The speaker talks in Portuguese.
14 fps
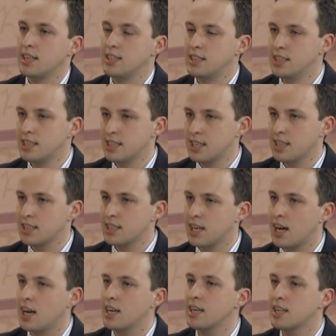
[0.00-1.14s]

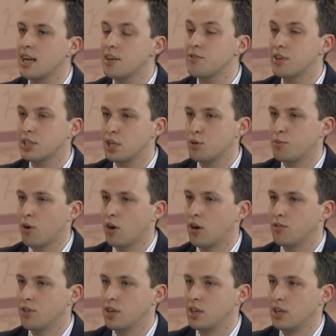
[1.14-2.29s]
descansar e daí fazer a prova.